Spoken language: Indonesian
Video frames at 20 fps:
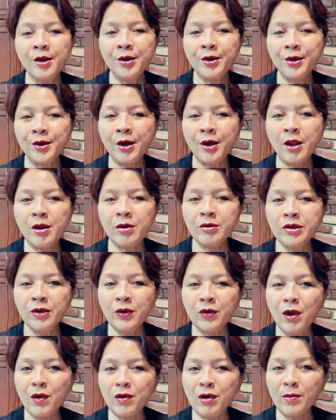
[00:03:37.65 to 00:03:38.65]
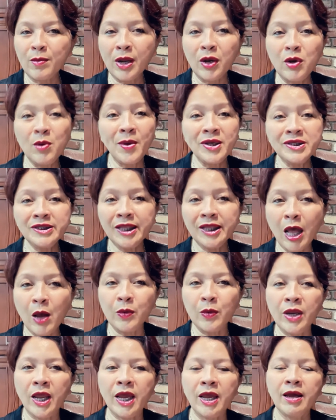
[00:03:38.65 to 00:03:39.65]
kalau di orang-orang Manado pasti
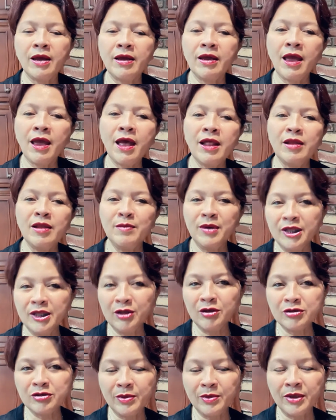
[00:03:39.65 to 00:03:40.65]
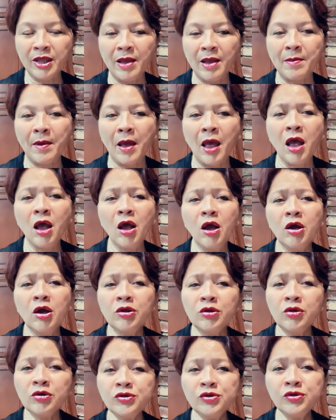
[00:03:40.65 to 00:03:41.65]
tahu deh ya lemet itu seperti apa.
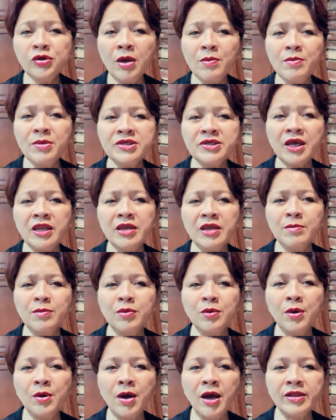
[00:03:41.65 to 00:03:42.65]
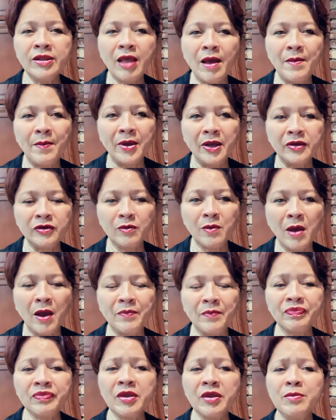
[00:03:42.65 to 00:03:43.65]
Terus juga bisa dibuat apa coba?
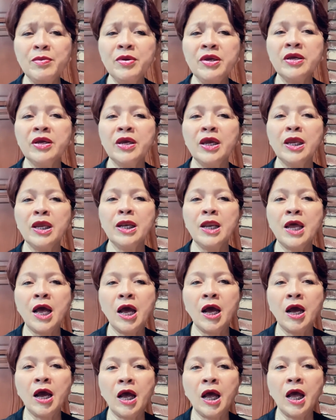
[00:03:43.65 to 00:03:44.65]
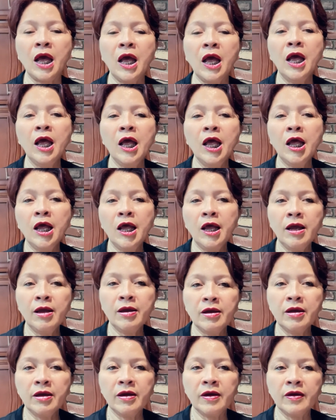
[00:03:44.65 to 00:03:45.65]
Dibikin uh,
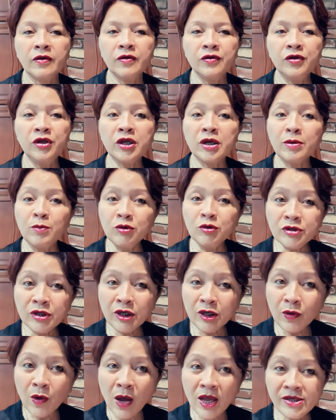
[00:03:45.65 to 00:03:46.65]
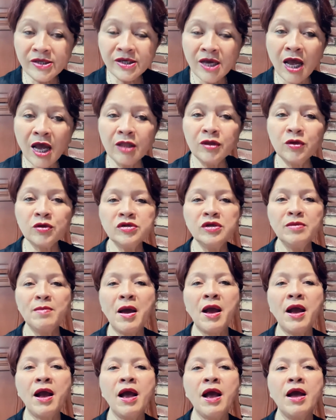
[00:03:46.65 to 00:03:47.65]
Eh, direbus gitu aja terus
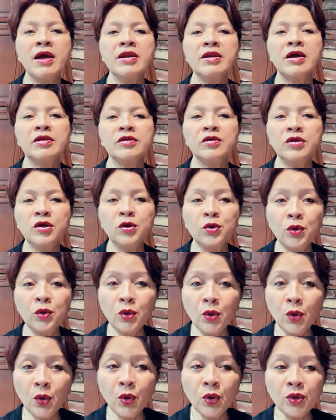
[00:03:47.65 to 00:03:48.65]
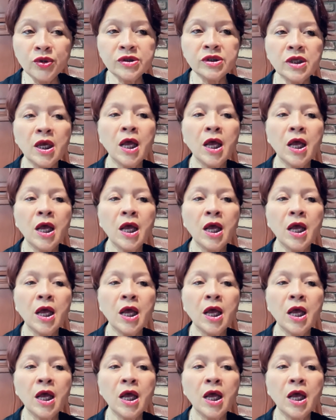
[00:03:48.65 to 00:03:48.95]
dimakan atau dikukus